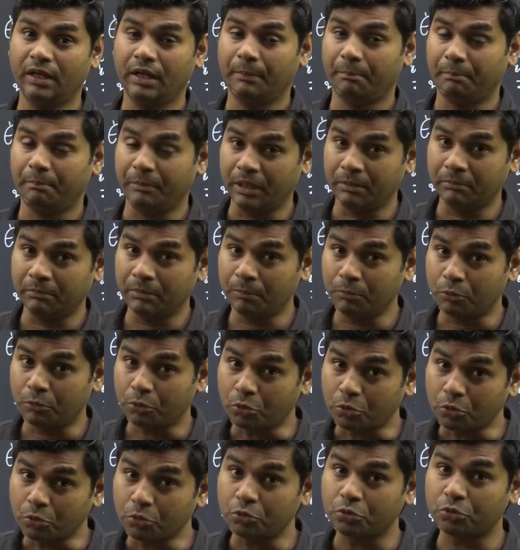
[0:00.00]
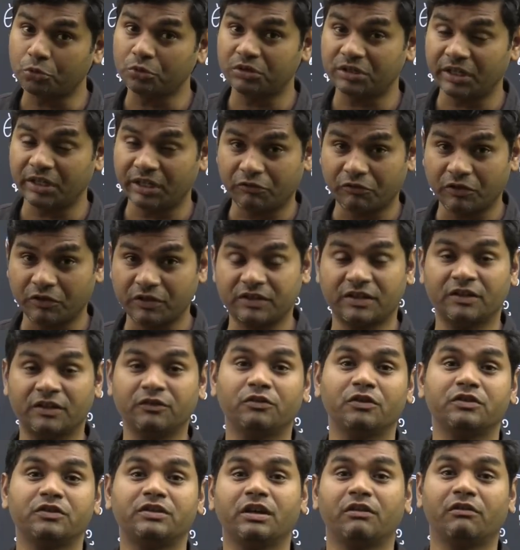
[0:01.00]
మినిమం టూ టు త్రీ
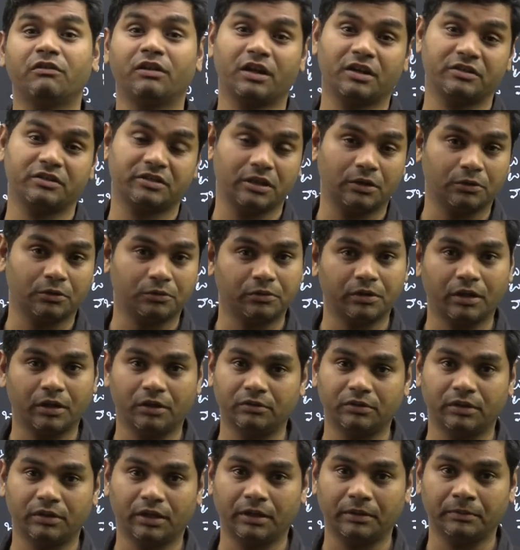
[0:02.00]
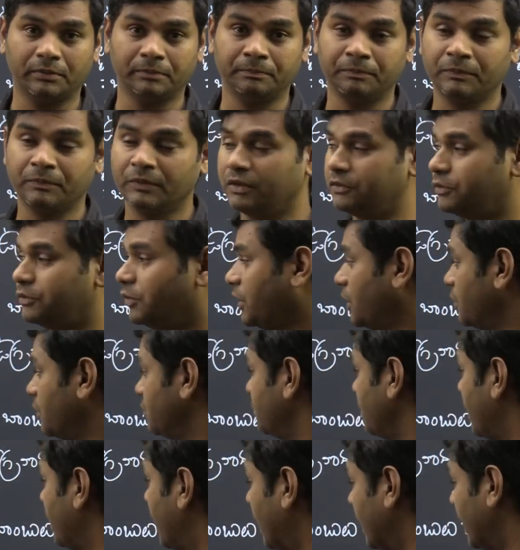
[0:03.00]
క్వశ్చన్స్ వచ్చే అవకాశాలు కూడా ఉన్నాయి సో
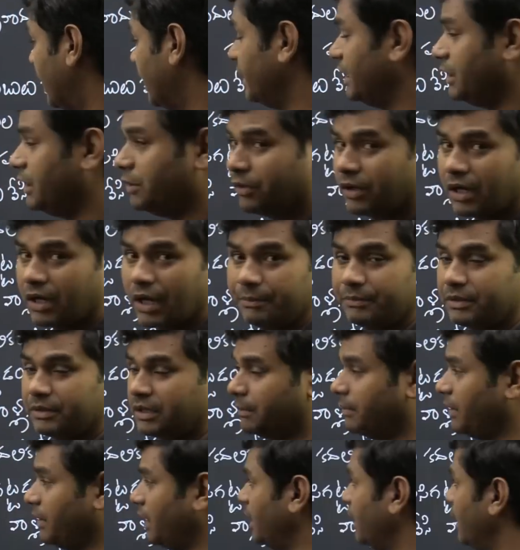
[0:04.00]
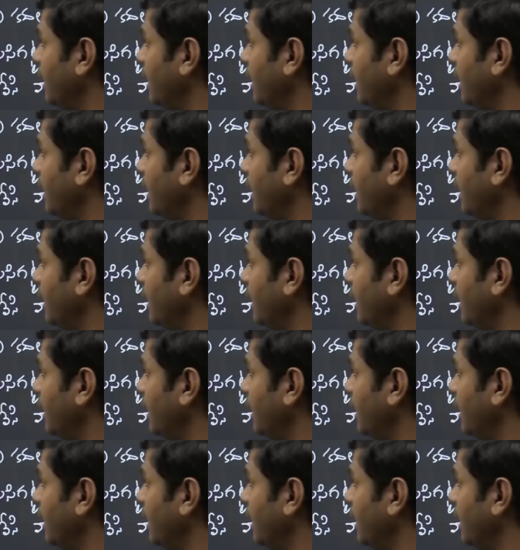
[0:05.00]
ఈరోజు అలాంటి ఒక అంశమే